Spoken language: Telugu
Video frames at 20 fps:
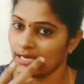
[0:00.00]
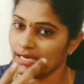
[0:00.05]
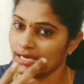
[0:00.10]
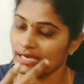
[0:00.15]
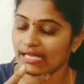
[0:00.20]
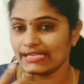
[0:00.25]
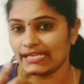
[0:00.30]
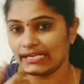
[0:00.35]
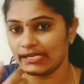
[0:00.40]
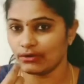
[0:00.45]

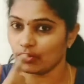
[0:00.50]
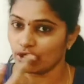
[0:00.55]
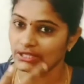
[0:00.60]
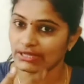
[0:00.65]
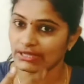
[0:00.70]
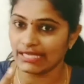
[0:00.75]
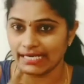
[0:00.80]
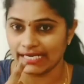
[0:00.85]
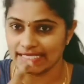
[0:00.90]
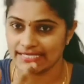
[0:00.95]
లేదంటే ఒక
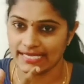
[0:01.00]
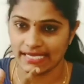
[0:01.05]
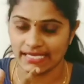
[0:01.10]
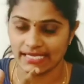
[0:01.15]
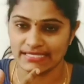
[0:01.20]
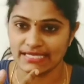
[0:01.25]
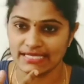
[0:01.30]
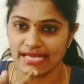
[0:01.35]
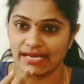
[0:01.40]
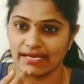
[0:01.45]
థర్టీ
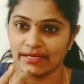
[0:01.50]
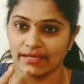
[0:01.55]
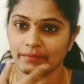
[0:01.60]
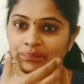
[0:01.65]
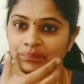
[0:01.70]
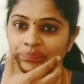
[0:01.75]
సెకండ్స్ కానీ